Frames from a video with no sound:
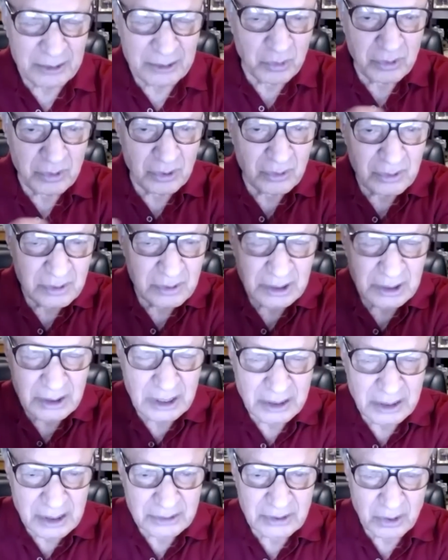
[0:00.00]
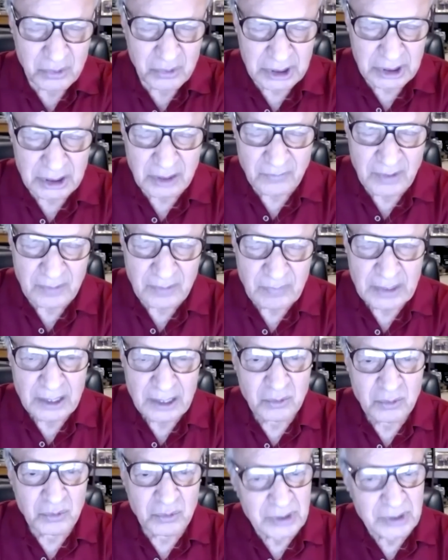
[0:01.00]
एक लड़का सा होता था वहाँ वो
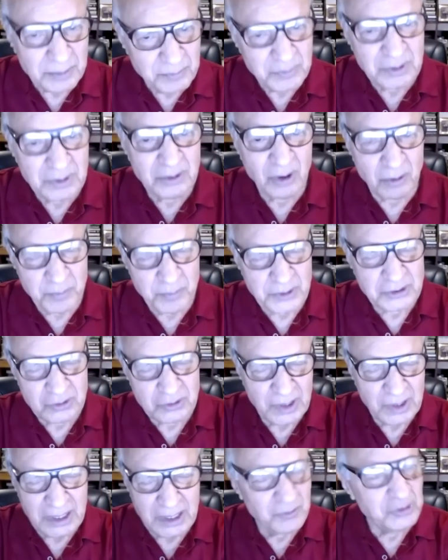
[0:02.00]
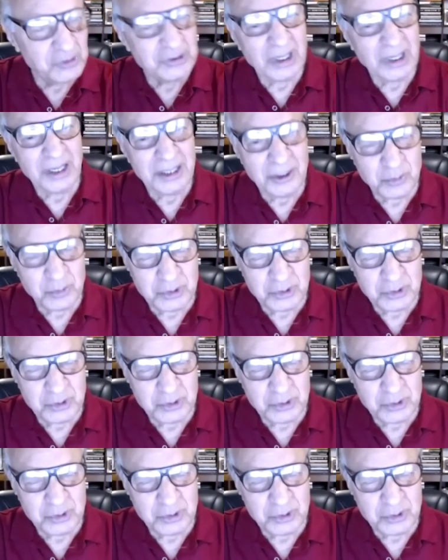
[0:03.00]
सब लॉबिस्ट वगैरह वो सारे यहूदी